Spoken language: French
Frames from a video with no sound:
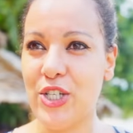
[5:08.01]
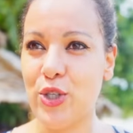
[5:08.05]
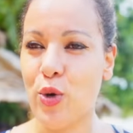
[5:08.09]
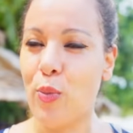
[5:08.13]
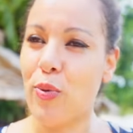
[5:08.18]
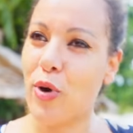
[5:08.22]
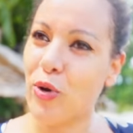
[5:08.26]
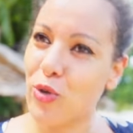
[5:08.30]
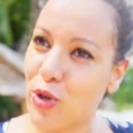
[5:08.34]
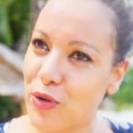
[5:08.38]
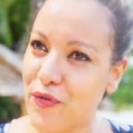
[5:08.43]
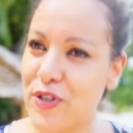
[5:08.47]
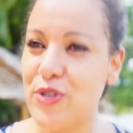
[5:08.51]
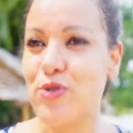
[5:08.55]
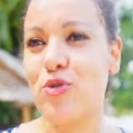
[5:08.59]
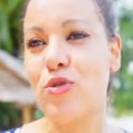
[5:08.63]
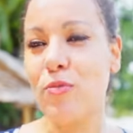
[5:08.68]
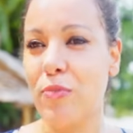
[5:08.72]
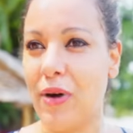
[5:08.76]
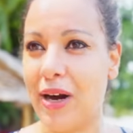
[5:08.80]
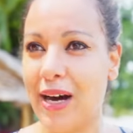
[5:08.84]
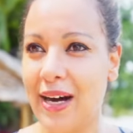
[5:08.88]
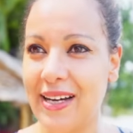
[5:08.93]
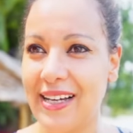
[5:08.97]
On prend notre fille sous le
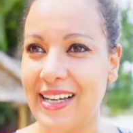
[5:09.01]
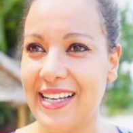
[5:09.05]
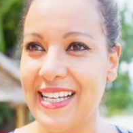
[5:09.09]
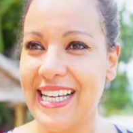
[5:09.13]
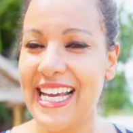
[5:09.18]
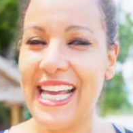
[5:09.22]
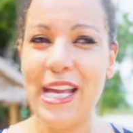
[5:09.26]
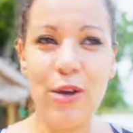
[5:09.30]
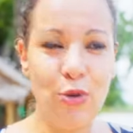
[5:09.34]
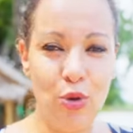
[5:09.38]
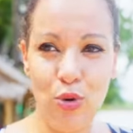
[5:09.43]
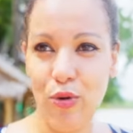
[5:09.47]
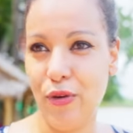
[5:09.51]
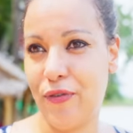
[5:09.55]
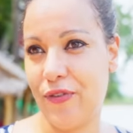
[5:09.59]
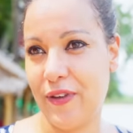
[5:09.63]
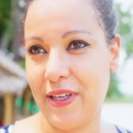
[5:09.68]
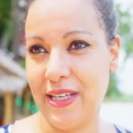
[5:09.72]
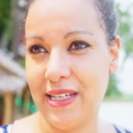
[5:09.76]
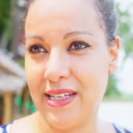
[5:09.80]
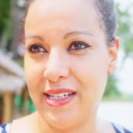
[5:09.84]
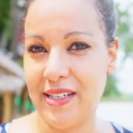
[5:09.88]
bras et on le fait.